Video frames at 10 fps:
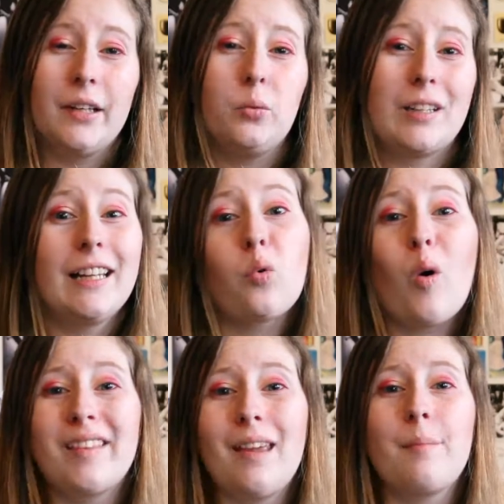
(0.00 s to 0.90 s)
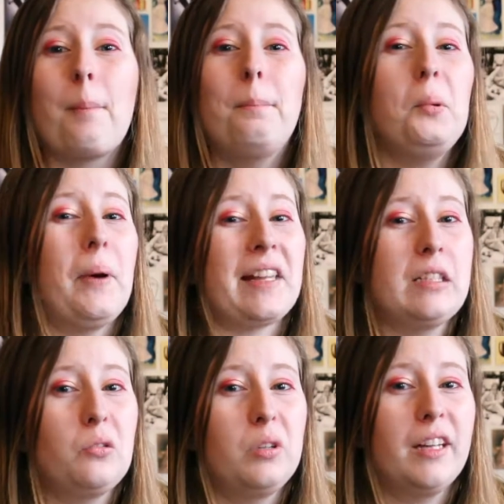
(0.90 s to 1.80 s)
Et donc les trois thèmes un peu
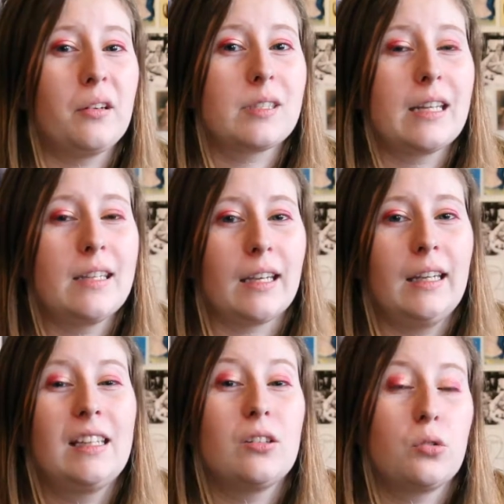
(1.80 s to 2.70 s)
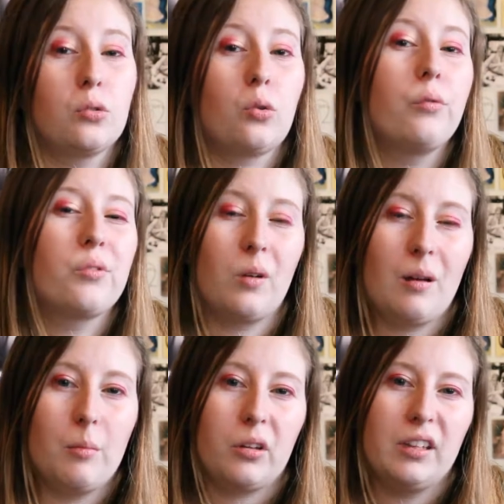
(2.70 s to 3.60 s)
particuliers dans cette série qui je trouve sont
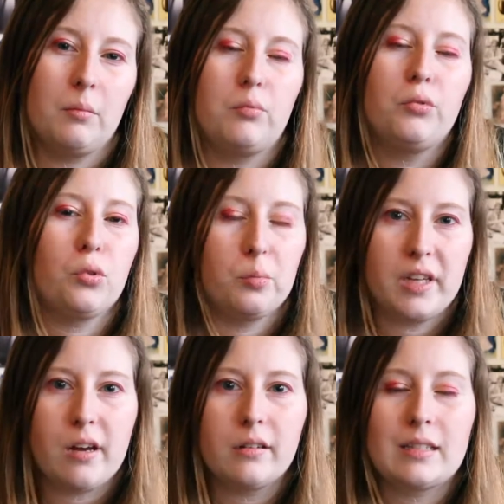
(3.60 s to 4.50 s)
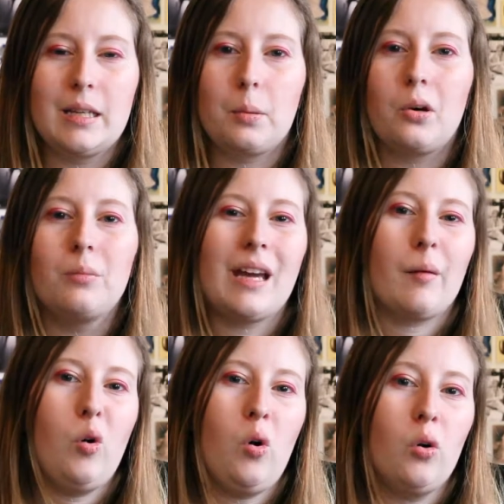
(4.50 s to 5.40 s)
abordés plutôt bien, c'est
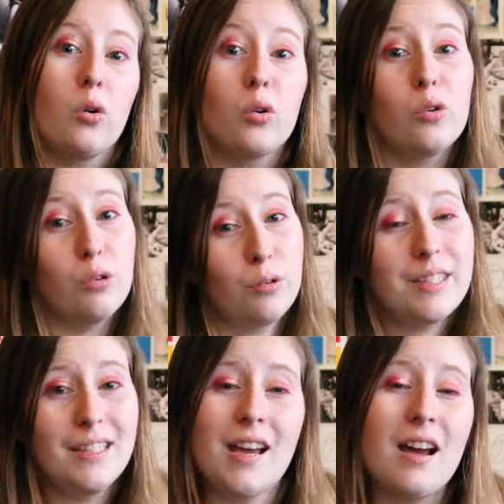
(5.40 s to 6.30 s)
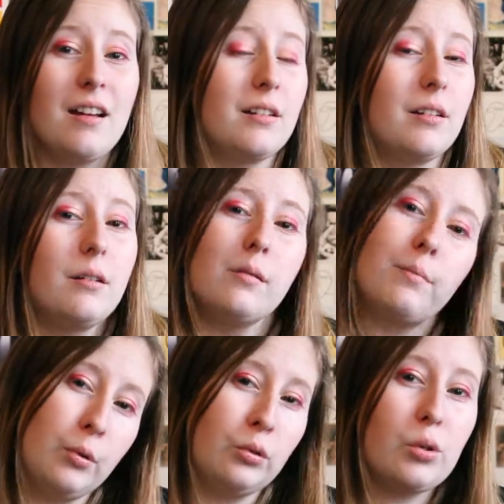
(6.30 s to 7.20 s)
premièrement le sida,
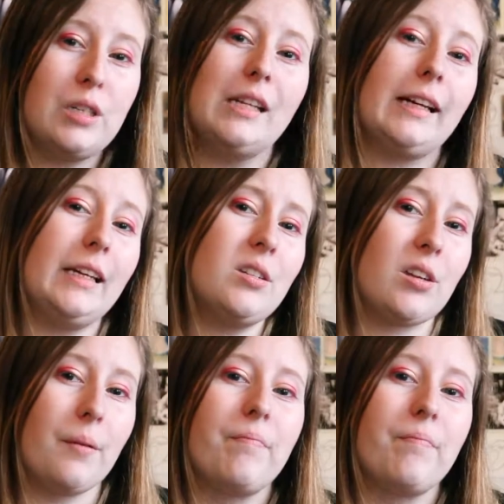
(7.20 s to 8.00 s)
plutôt chez les riches,